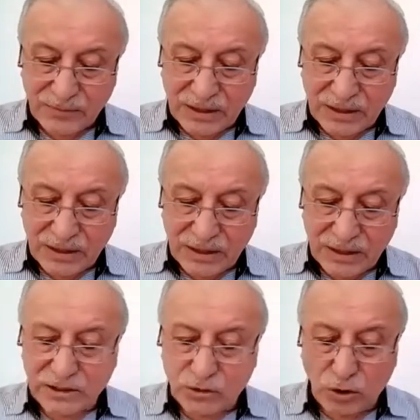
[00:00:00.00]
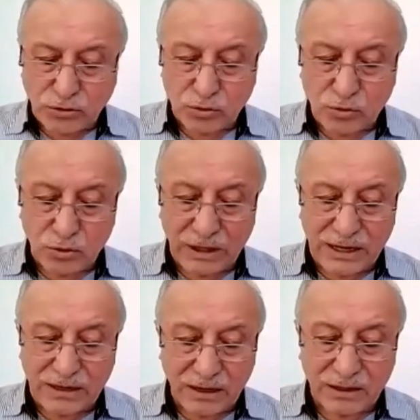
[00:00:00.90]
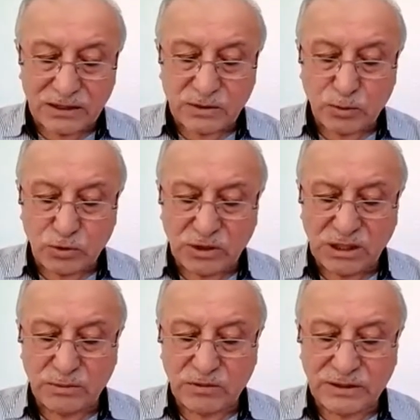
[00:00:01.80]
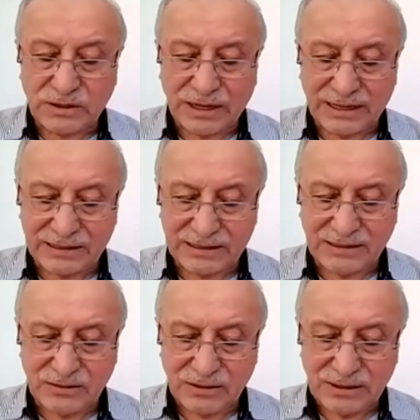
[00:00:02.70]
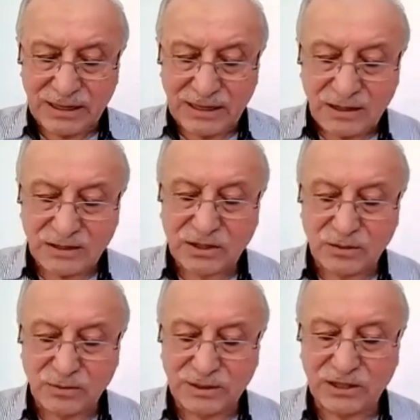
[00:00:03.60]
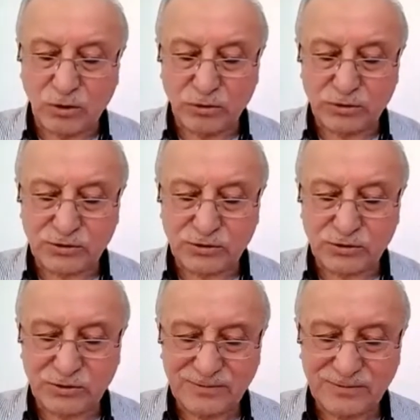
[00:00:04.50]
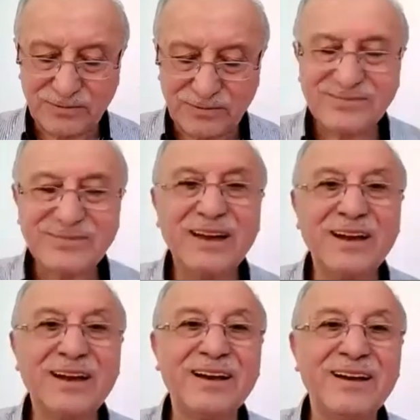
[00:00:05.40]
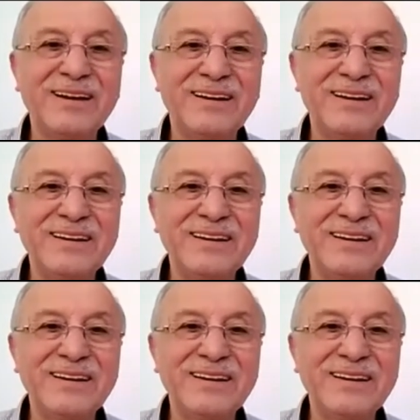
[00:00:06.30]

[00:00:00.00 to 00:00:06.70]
ancak göz, kulak, ağız, burun gibi vesaitin açılmasıyla olur. Ha.